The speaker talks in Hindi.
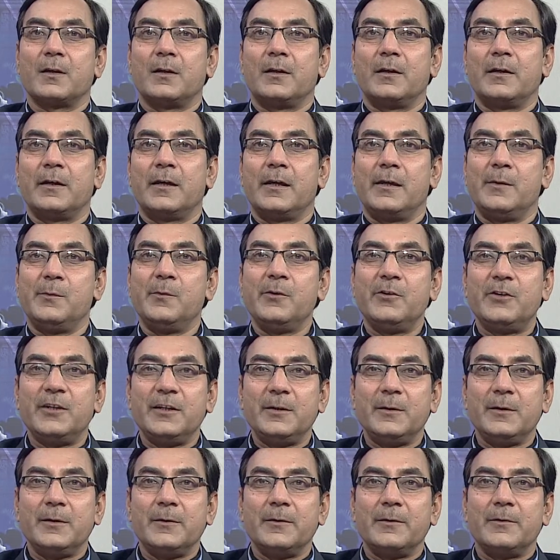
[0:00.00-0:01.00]

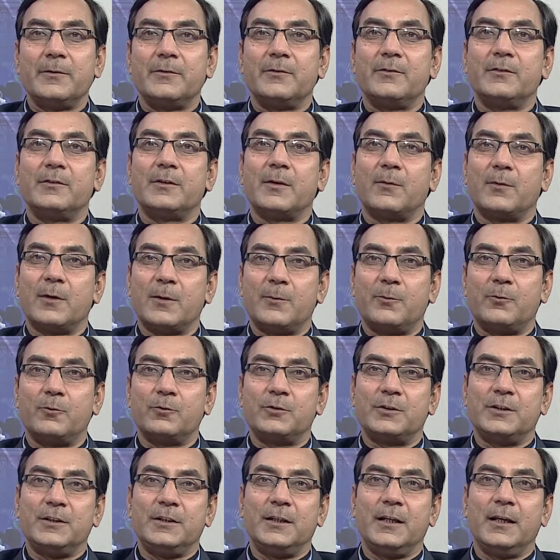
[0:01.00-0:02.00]
इम्यूनिटी डेवलप
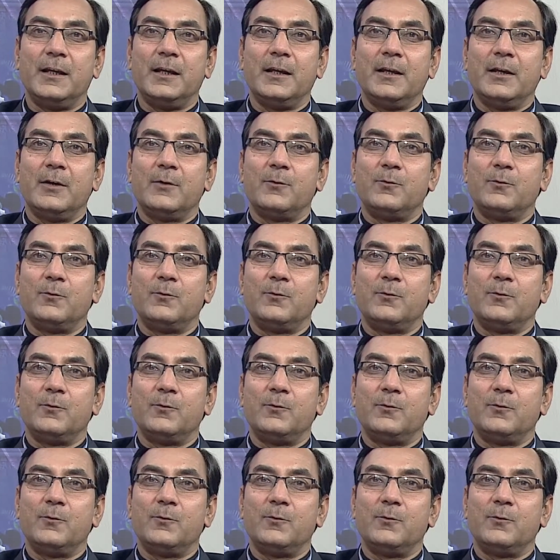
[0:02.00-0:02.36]
होती है